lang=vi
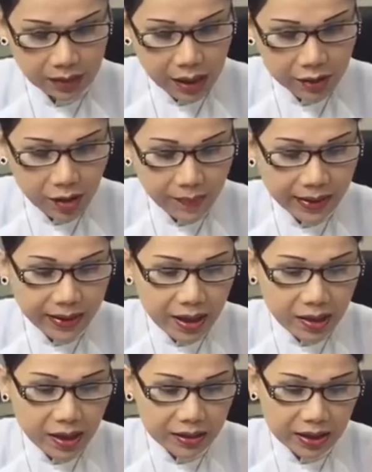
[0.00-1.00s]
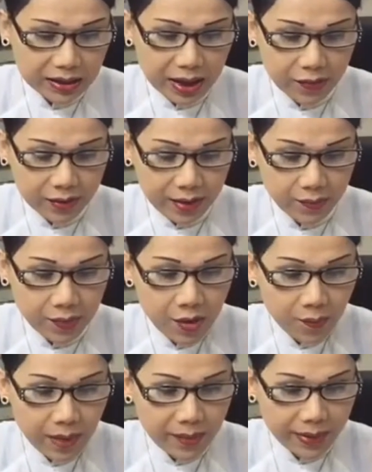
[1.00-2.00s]
để cho mày nghe lời thằng tàu cộng
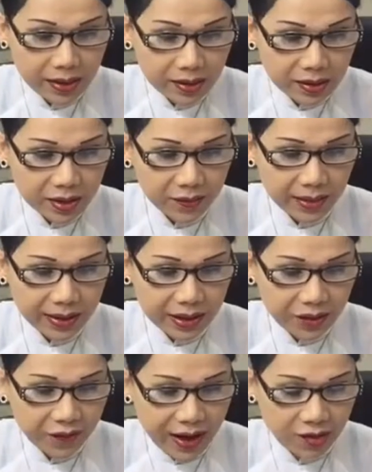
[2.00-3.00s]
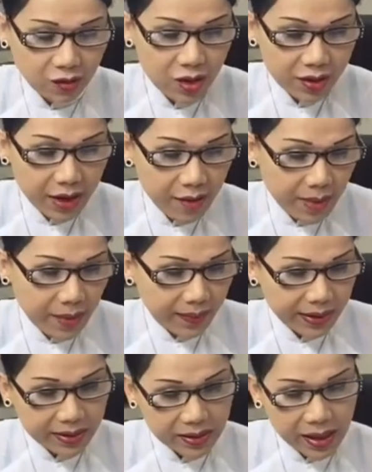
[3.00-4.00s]
mà mày cứ việc mày đi vào để mà
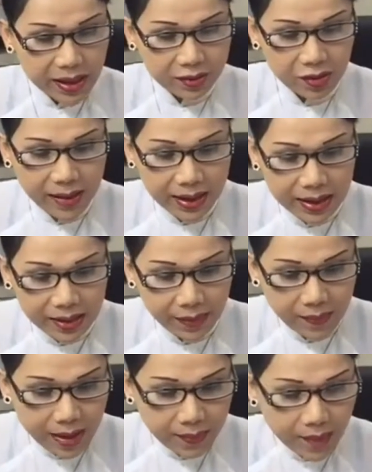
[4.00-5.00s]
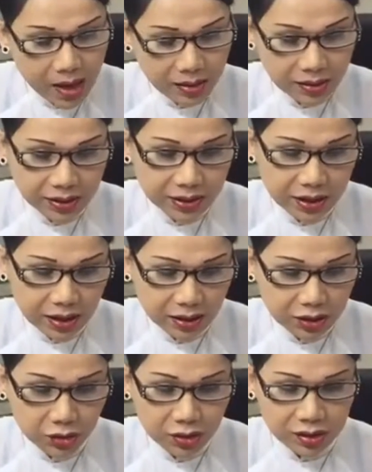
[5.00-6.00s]
mày vấn đề là kêu bằng đó là mày bắt bớ những người
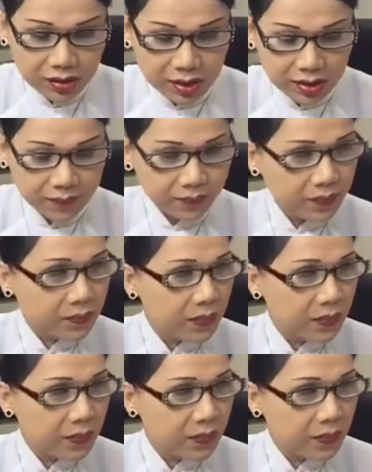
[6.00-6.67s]
dân đi xuống đường đi